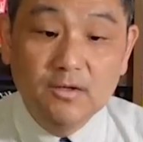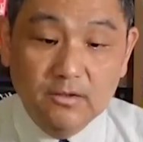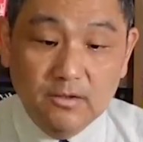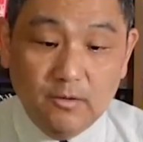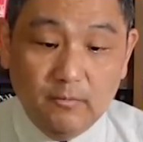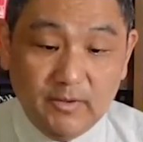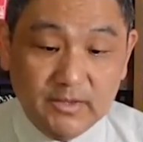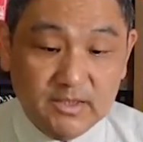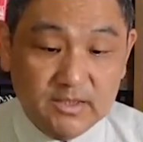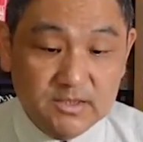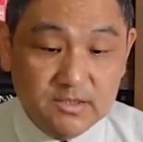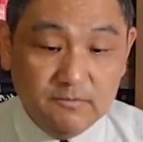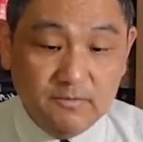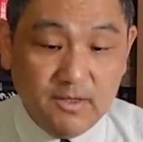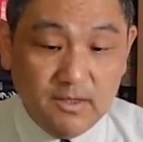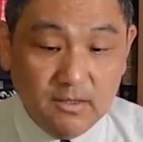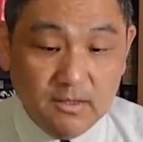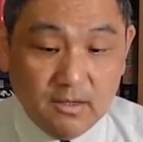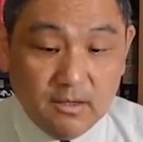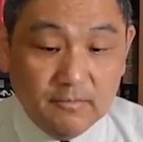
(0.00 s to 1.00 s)
で、私
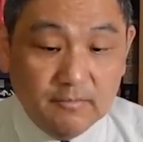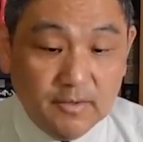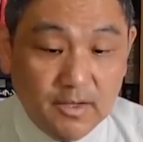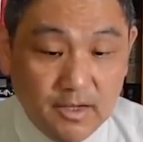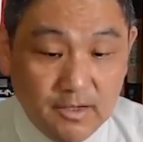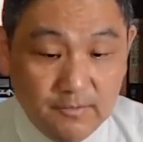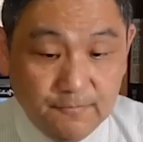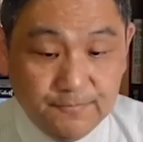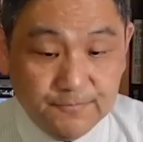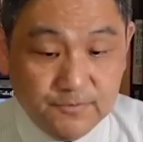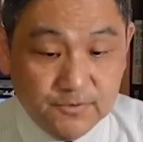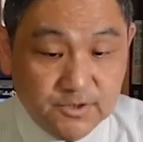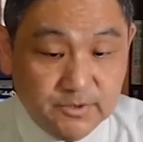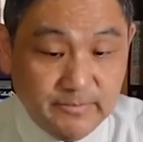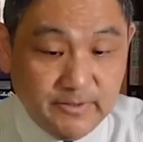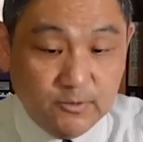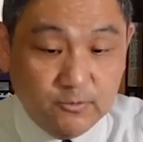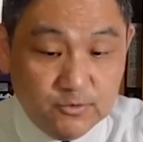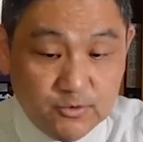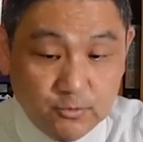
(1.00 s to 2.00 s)
は、福
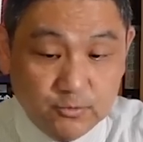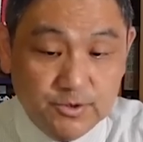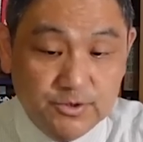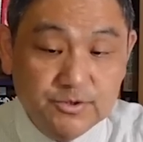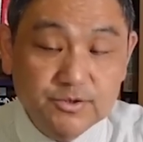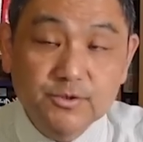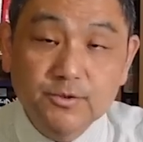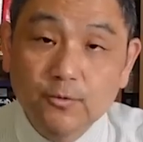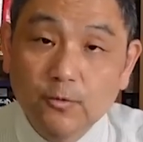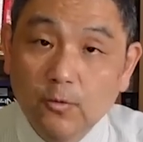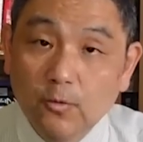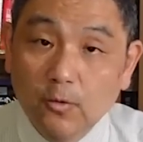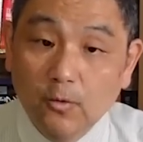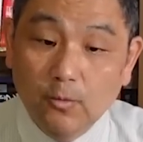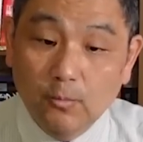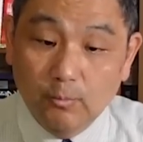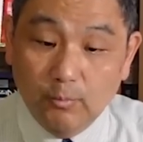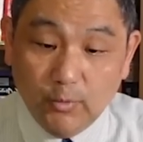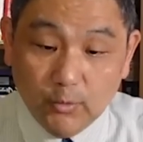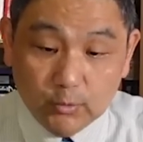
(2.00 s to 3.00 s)
島の処理水
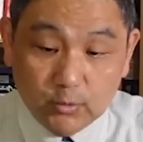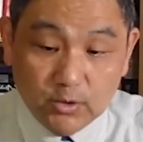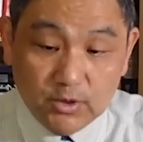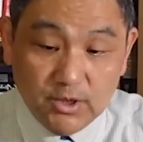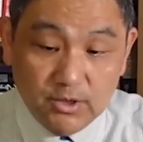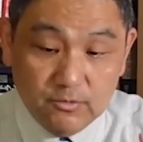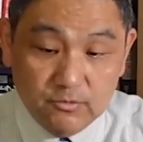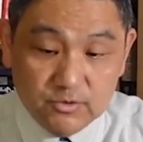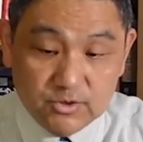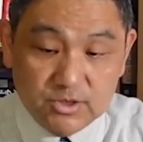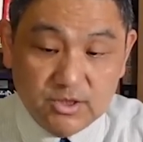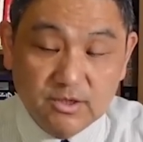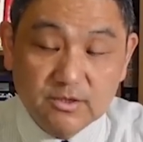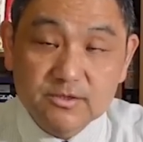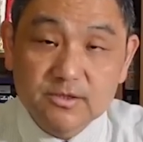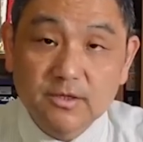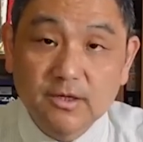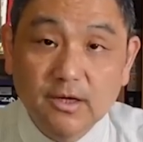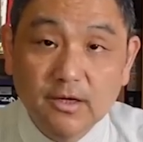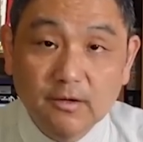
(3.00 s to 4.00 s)
をボトリングしてで
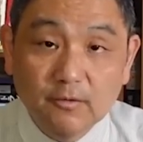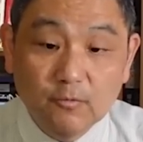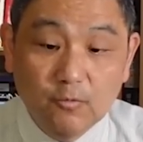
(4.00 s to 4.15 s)
すね、